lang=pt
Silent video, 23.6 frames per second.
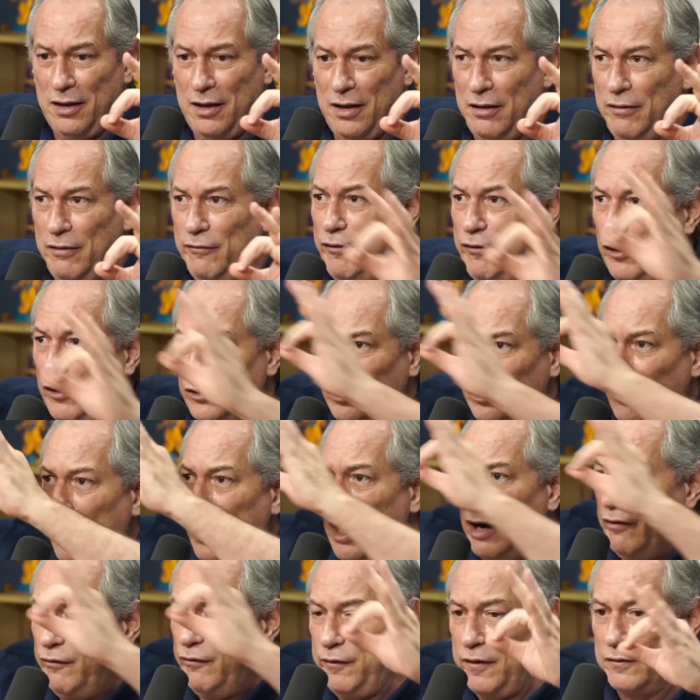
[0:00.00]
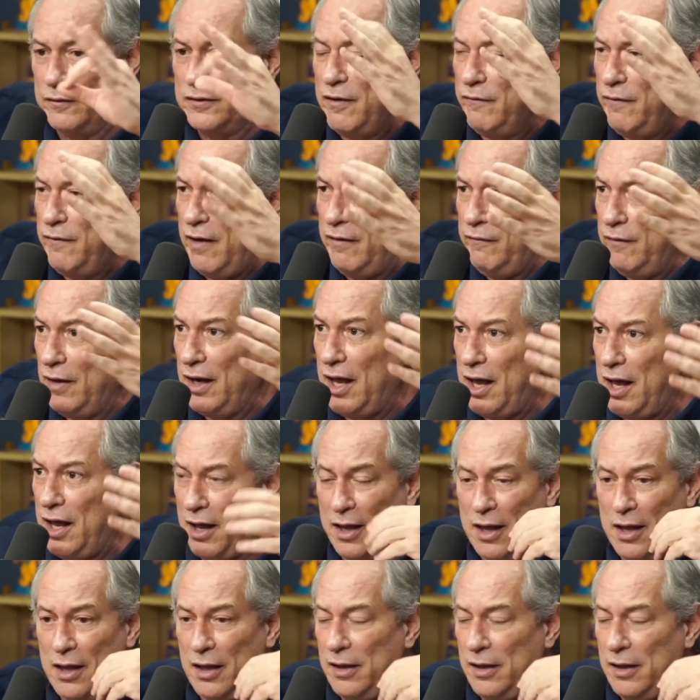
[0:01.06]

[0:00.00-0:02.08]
Fotografia, você vai ver lá. Mas não que você vai ficar